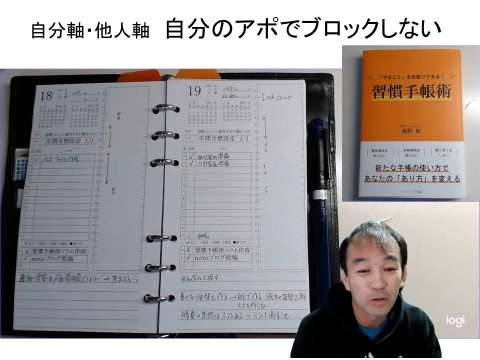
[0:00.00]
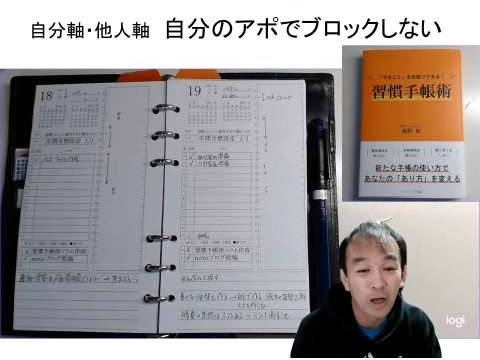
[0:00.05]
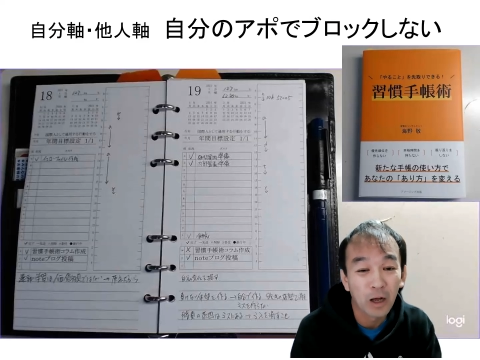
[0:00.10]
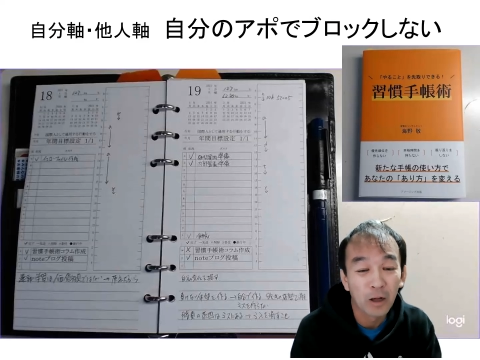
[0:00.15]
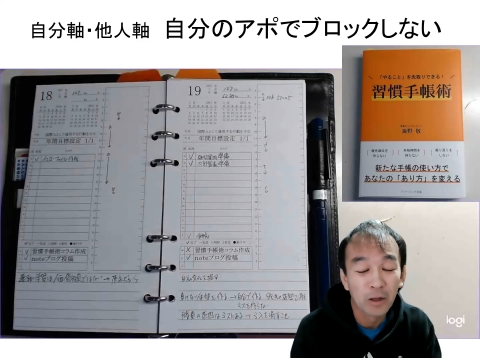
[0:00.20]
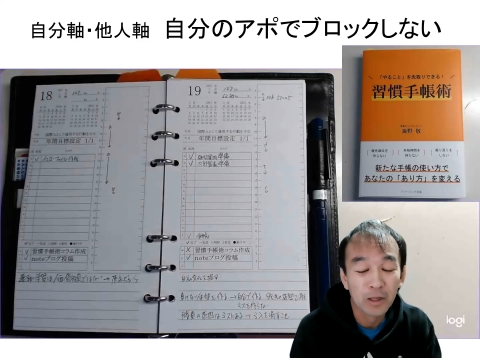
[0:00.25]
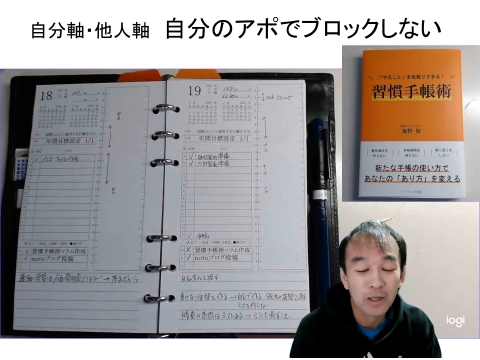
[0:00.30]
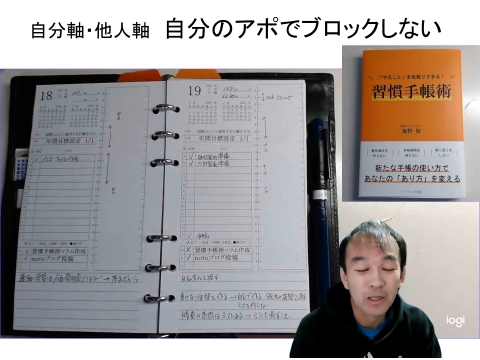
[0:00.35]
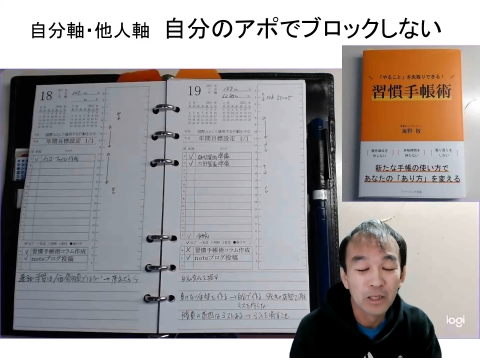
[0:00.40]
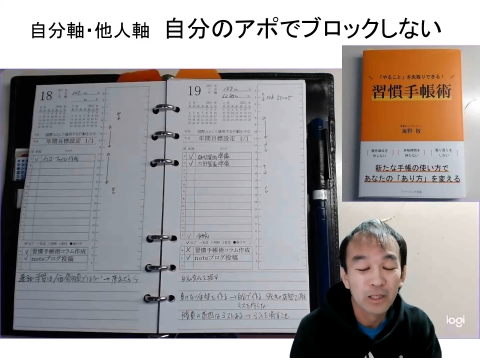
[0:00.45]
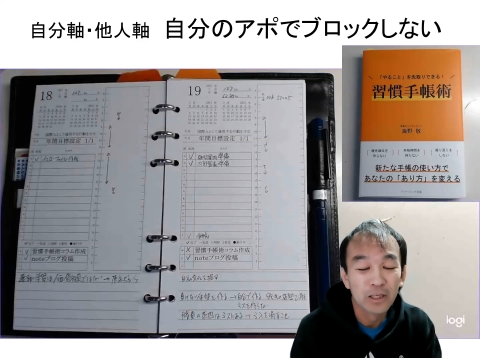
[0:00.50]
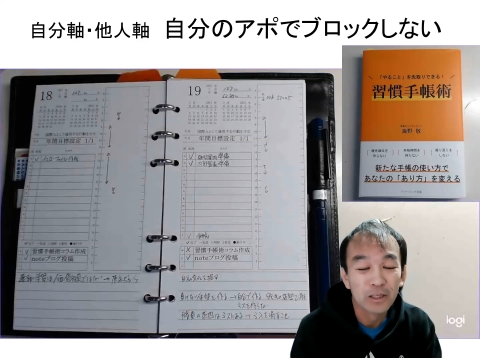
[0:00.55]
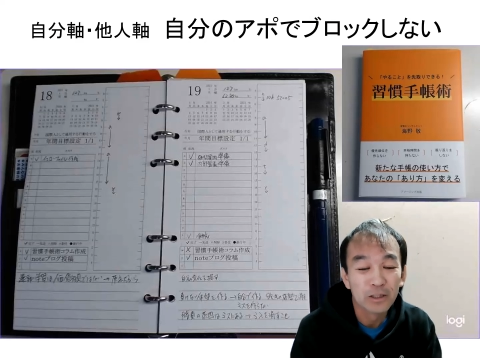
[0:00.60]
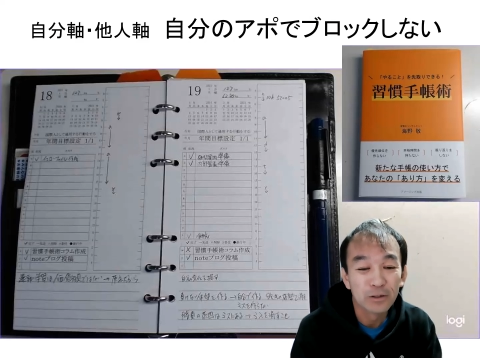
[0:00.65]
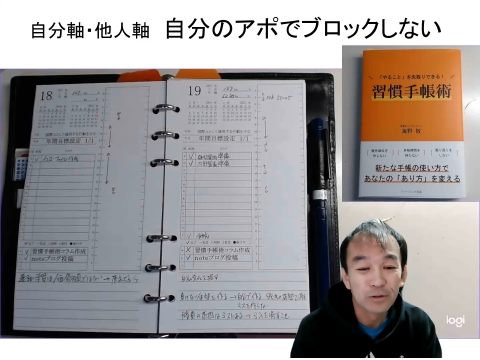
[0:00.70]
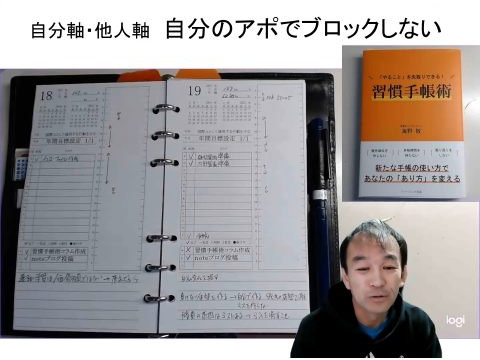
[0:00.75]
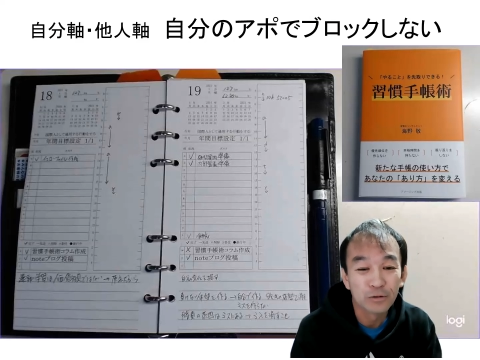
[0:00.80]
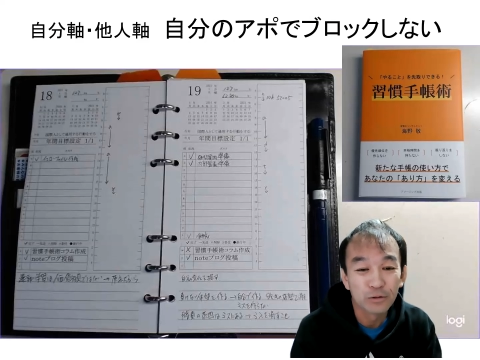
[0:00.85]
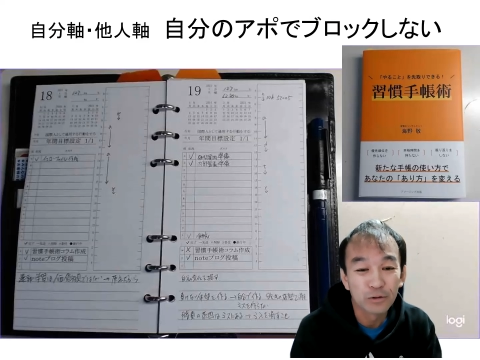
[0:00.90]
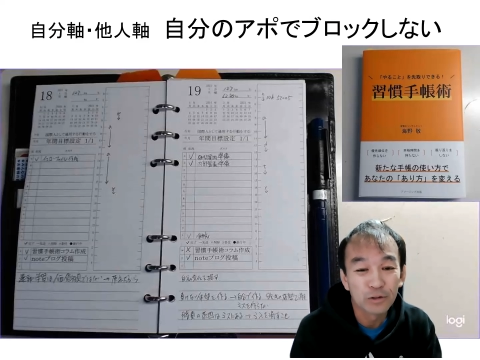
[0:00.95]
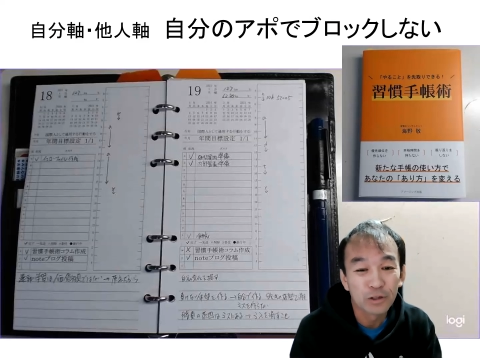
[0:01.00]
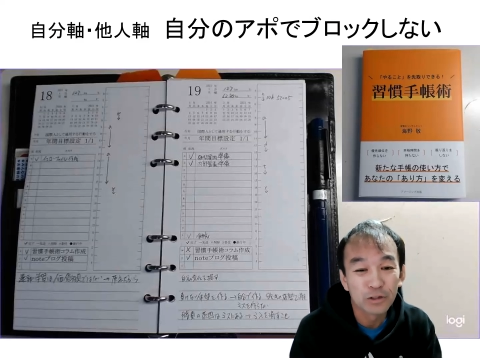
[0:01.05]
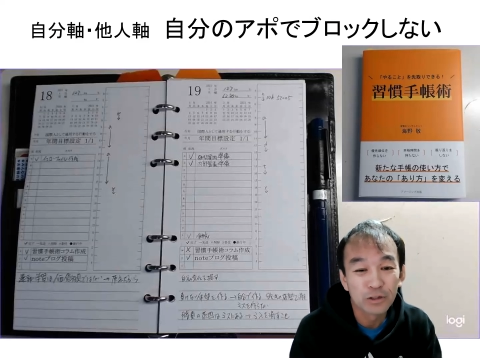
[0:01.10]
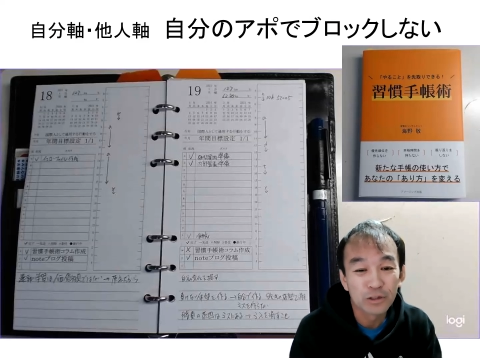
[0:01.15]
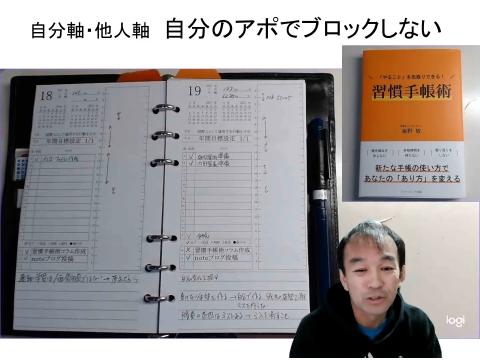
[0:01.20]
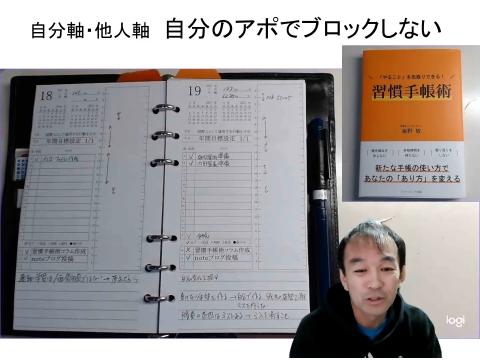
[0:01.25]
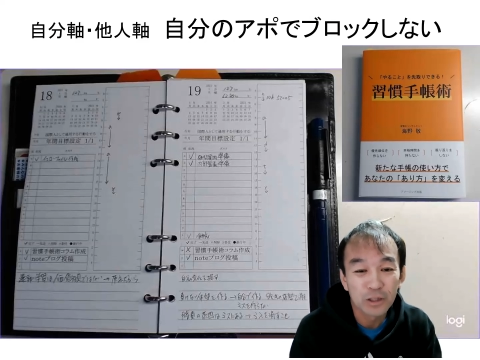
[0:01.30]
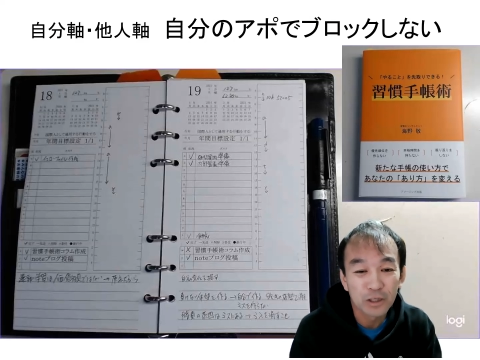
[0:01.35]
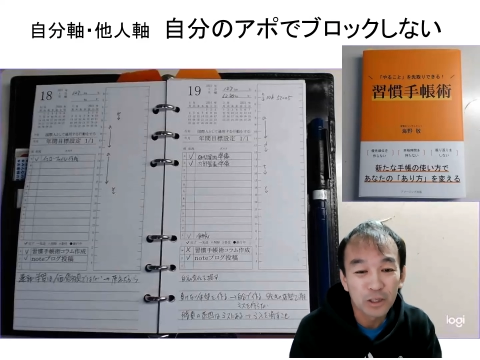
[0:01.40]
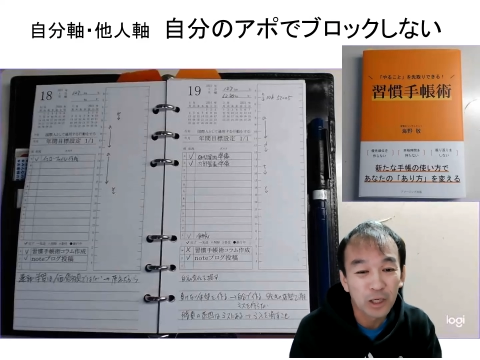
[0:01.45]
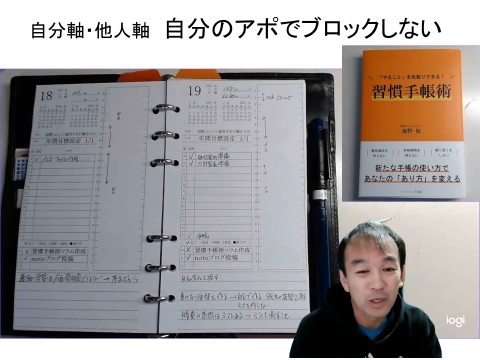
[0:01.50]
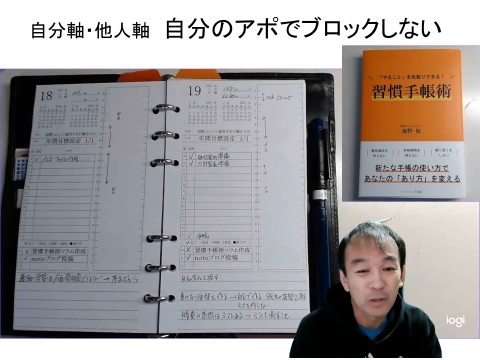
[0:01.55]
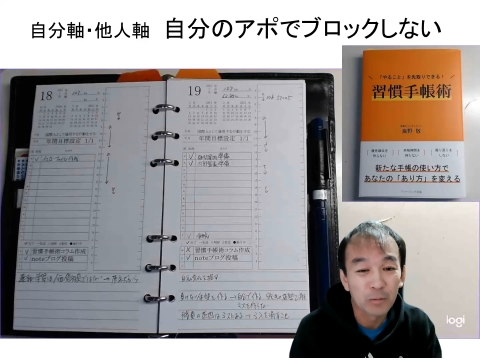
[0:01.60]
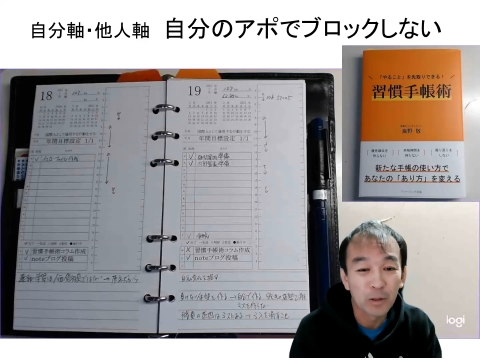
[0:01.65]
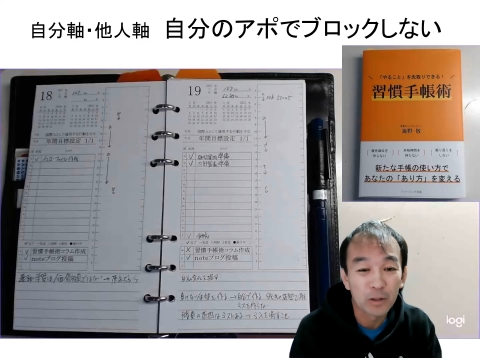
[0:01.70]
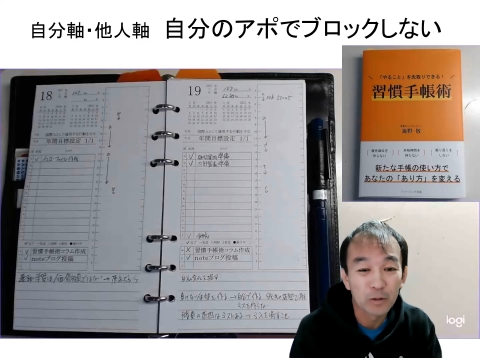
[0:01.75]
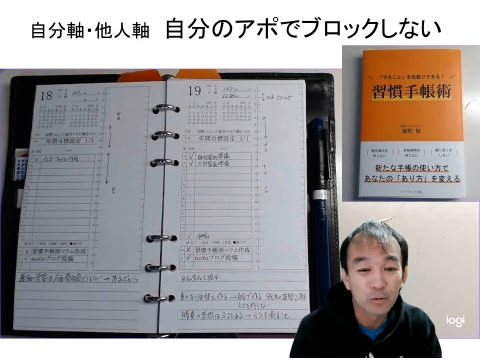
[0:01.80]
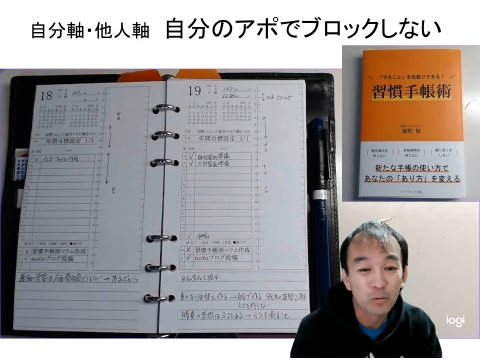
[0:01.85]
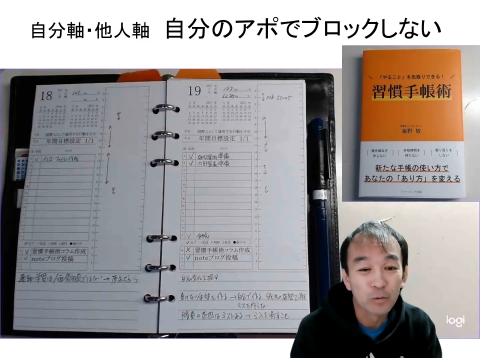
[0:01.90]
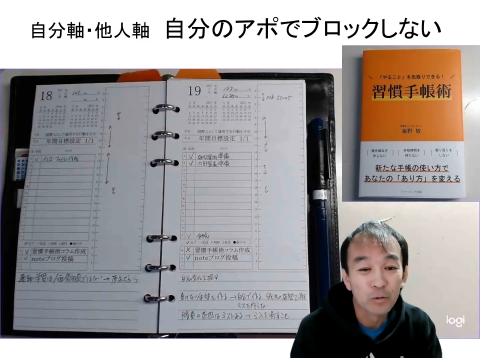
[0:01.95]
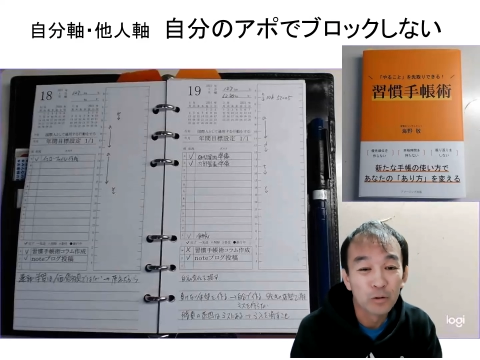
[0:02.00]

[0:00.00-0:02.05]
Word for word: か、優先しなければ